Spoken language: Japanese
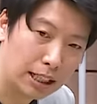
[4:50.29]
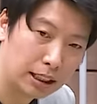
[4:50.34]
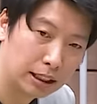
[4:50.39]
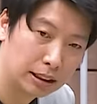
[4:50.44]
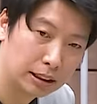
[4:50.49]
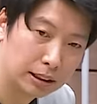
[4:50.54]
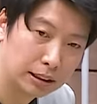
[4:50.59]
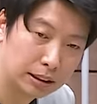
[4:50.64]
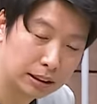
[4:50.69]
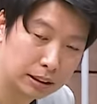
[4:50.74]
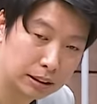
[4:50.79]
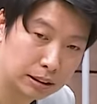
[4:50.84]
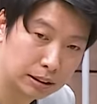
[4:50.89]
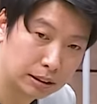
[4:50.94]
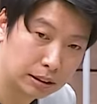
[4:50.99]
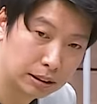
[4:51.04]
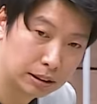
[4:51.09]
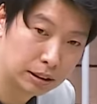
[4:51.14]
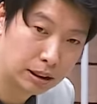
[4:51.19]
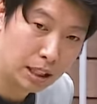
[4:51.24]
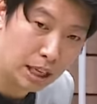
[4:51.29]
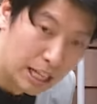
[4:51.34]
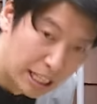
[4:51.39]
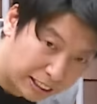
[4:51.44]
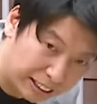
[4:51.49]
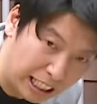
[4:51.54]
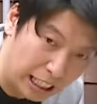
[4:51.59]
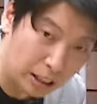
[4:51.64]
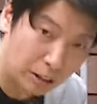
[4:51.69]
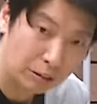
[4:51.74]
オッケー。
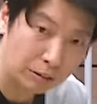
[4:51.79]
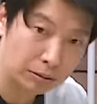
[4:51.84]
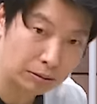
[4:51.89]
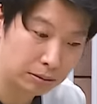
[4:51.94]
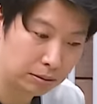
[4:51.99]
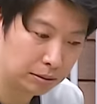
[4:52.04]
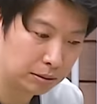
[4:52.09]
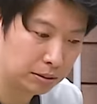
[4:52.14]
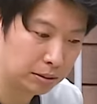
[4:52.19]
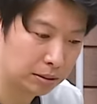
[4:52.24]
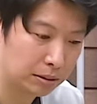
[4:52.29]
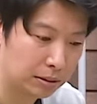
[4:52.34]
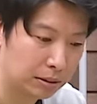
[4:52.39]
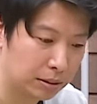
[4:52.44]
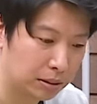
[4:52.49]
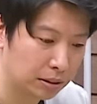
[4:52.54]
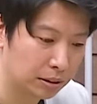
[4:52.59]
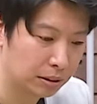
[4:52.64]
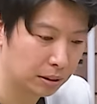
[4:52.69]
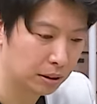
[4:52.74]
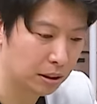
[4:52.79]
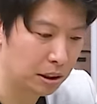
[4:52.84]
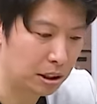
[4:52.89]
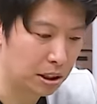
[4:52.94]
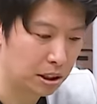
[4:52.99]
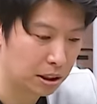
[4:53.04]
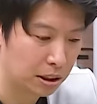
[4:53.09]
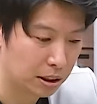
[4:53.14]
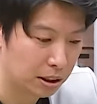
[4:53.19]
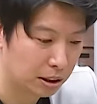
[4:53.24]
ドン。お。
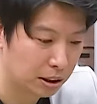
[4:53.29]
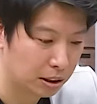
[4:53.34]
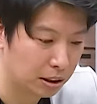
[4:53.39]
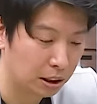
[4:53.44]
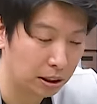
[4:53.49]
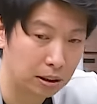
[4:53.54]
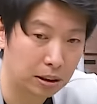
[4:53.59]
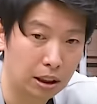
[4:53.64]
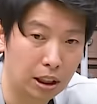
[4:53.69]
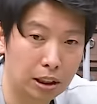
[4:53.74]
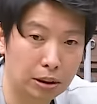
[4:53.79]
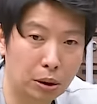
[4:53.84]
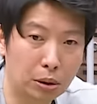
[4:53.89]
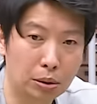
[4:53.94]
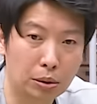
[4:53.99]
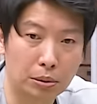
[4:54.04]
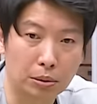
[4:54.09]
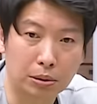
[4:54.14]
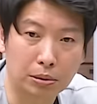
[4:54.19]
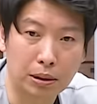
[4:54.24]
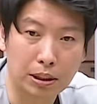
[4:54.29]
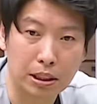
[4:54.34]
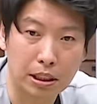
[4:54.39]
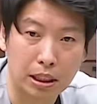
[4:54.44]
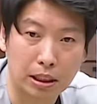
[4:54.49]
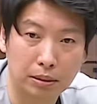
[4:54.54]
あ、取ったのクワちゃん。